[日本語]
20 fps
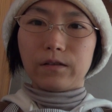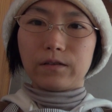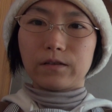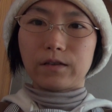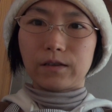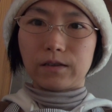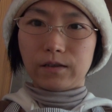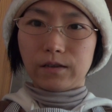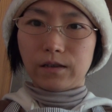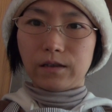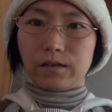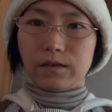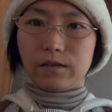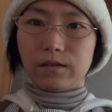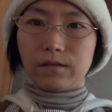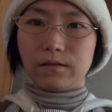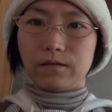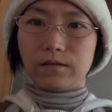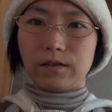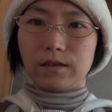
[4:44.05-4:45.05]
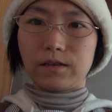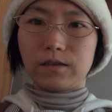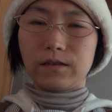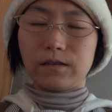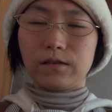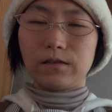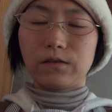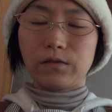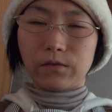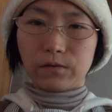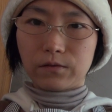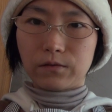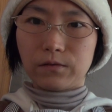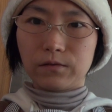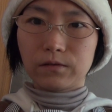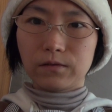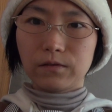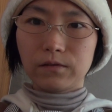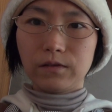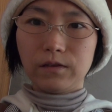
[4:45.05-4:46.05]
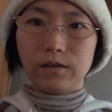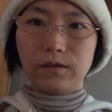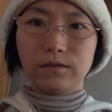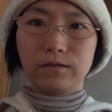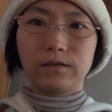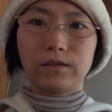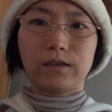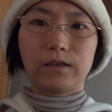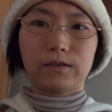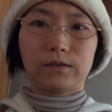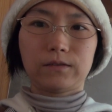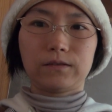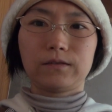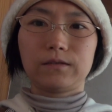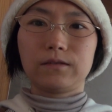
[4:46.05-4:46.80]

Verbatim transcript: 撮影しているんです。証拠を取ってるんです。